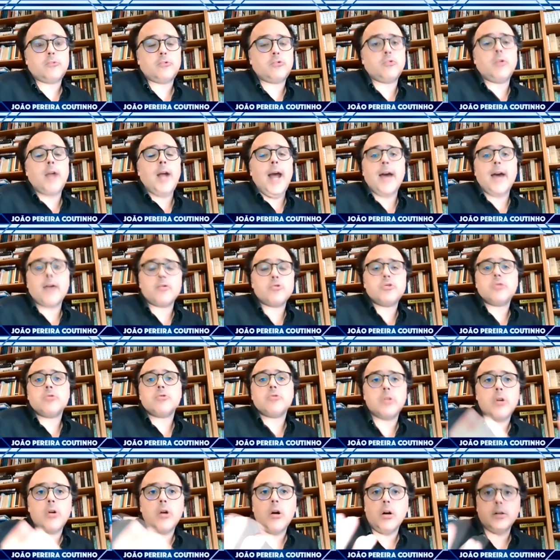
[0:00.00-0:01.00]
tocar os
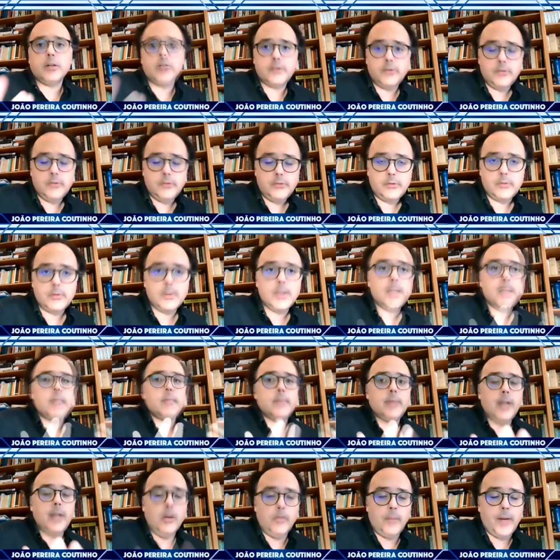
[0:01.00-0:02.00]
seus negócios,
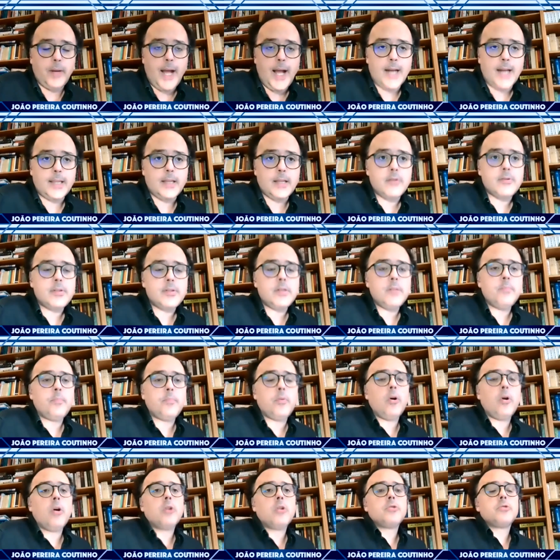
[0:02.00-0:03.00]
não pagar tantos
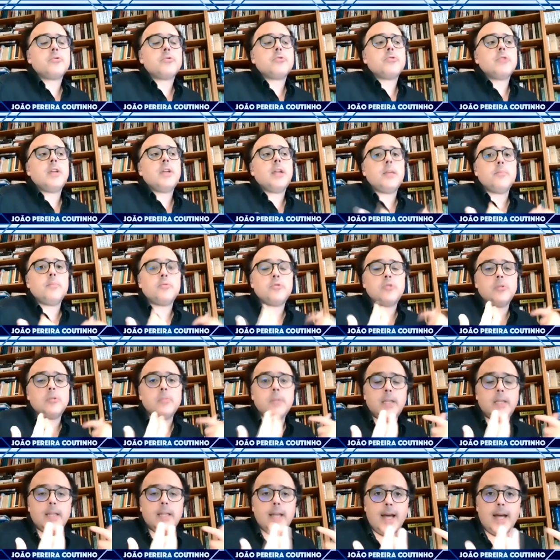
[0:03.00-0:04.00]
impostos, terem
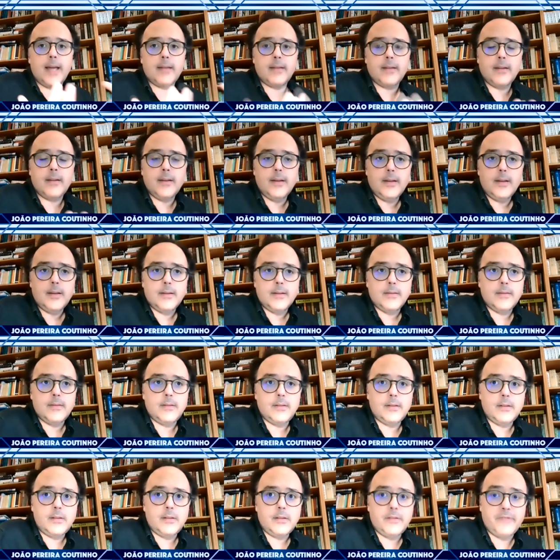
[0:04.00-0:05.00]
possibilidade
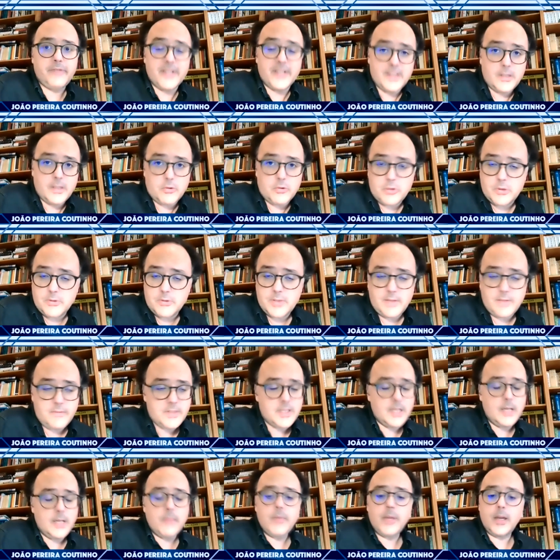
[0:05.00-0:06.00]
de fazer os seus
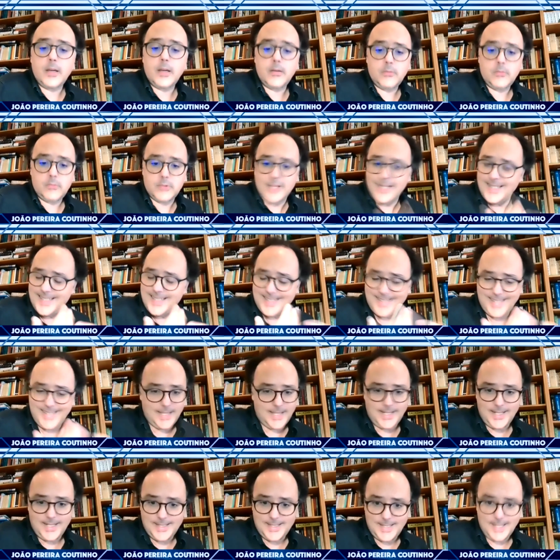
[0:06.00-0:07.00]
investimentos,
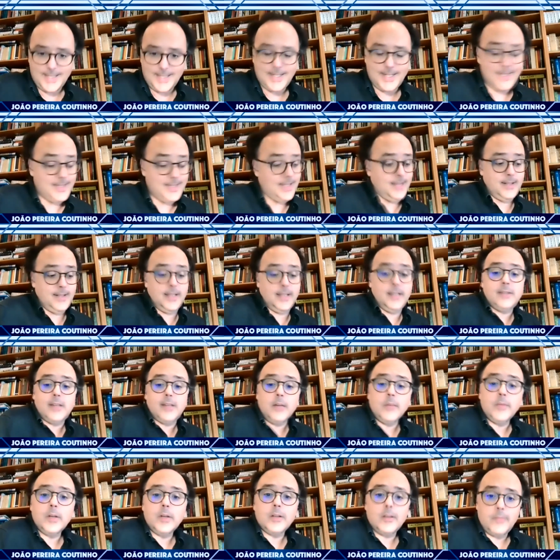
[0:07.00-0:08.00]
etc, etc, etc.
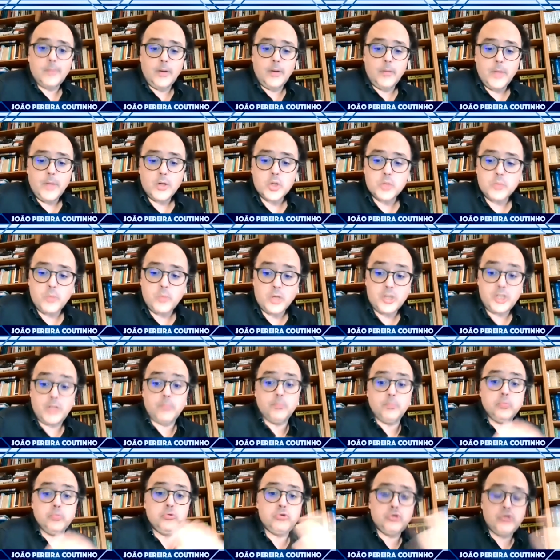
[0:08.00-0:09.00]
Isso é uma, é uma
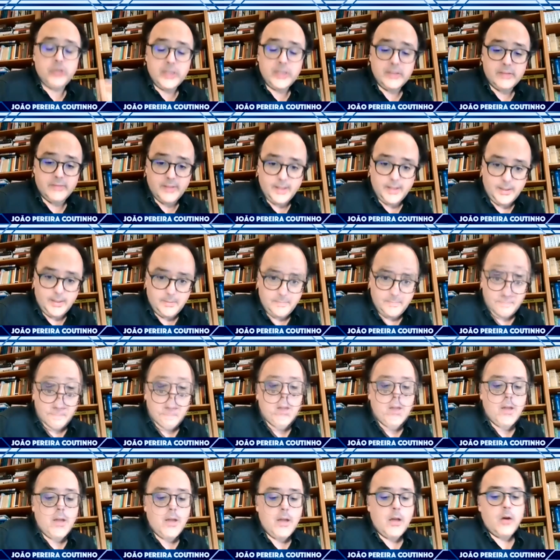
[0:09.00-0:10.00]
resposta possível.
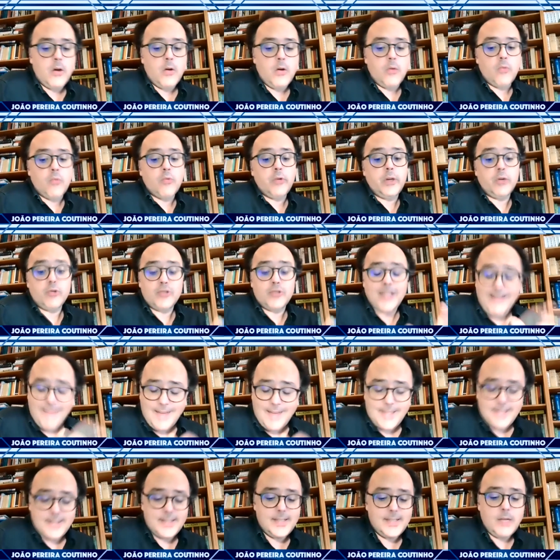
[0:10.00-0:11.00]
O que eu estava
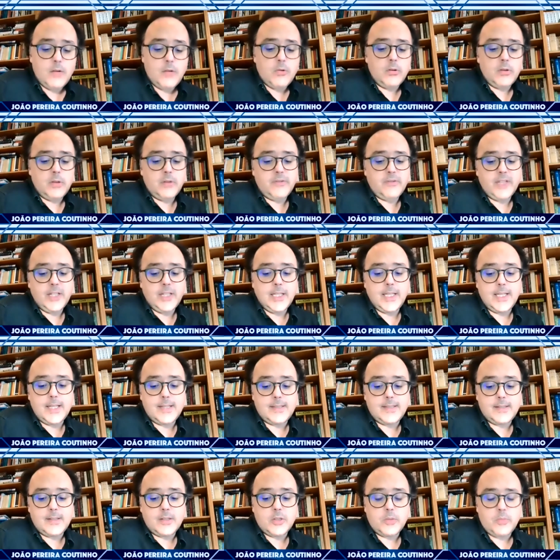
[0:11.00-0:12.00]
a dizer quando eu falei
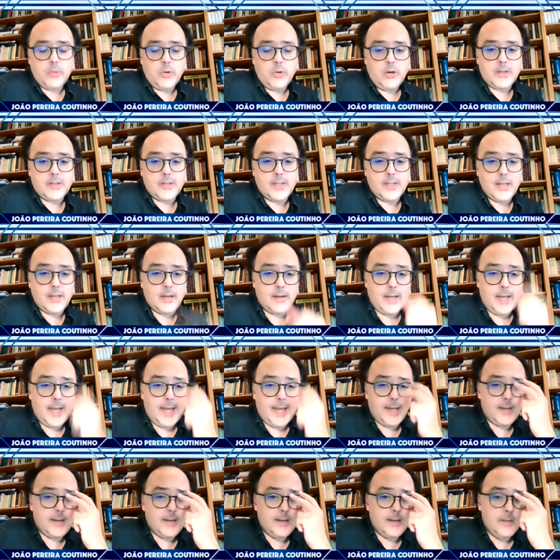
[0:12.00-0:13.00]
dessa resposta
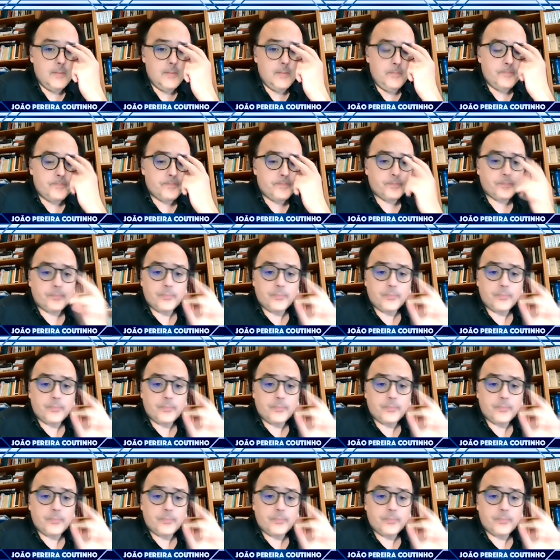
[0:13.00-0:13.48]
é que